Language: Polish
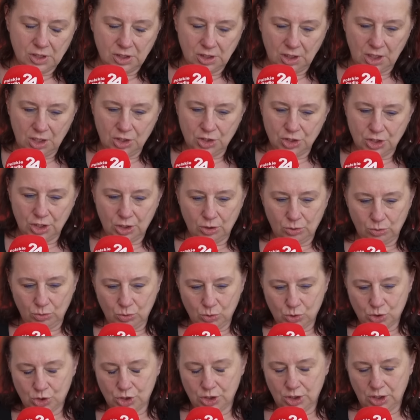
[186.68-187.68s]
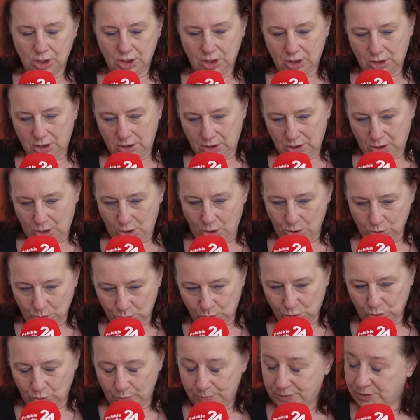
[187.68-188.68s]
zdjęcia różnych
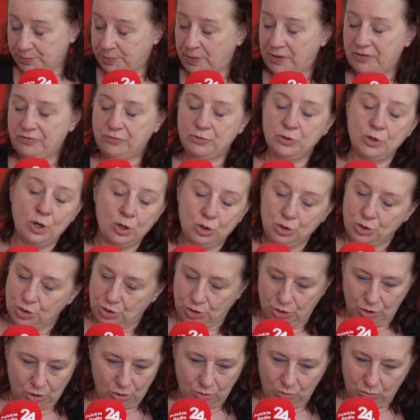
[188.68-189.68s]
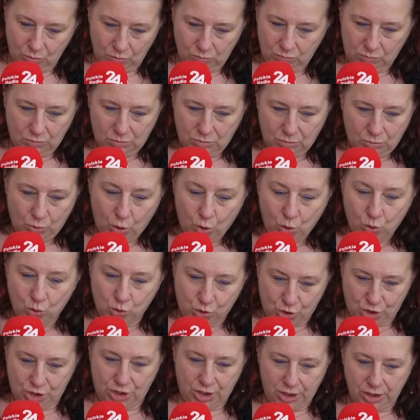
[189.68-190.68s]
osób, z pewnością
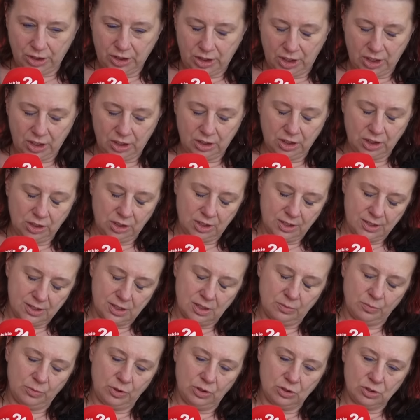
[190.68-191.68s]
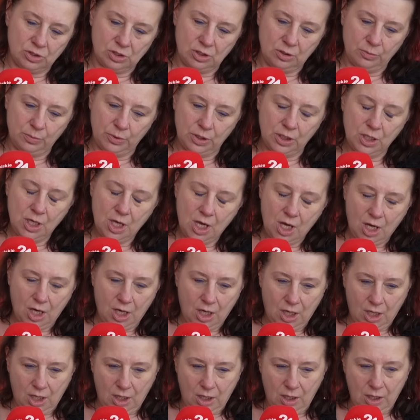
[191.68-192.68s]
różnych, nie, nie tej samej osoby,
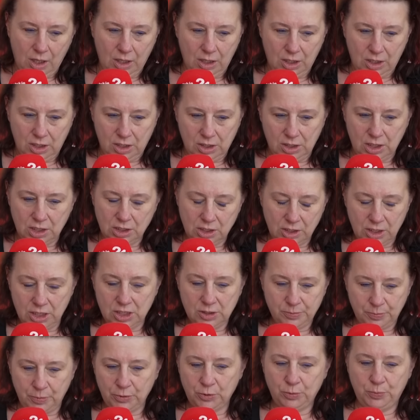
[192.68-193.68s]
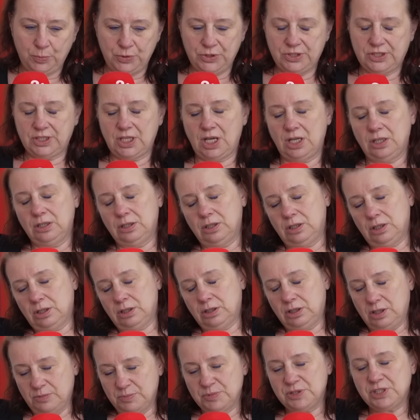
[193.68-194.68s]
e, no jest
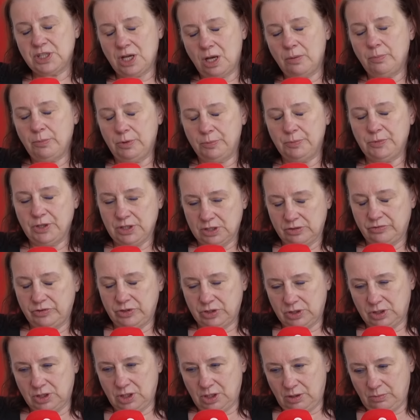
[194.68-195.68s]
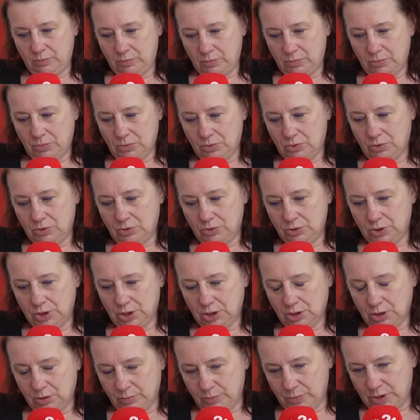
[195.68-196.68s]
podpisanych tym samym nazwiskiem
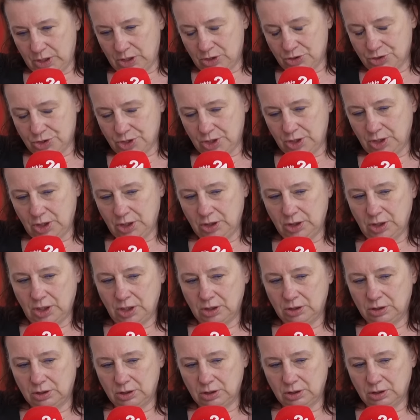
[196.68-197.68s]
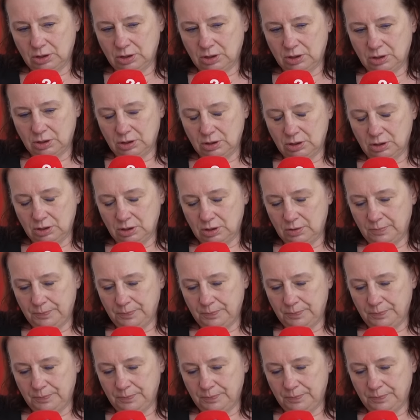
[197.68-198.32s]
mojego męża. Ja na tych